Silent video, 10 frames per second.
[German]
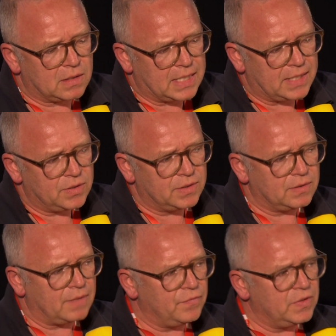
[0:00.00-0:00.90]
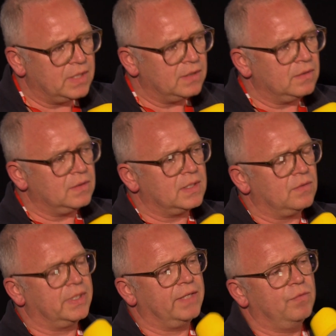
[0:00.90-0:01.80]
dadurch haben wir dann gesagt,
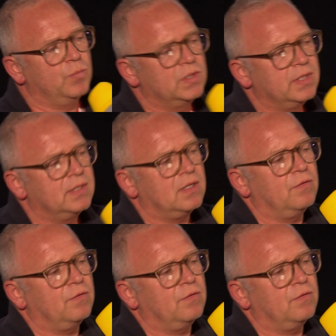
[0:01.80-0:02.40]
okay, wir müssen jetzt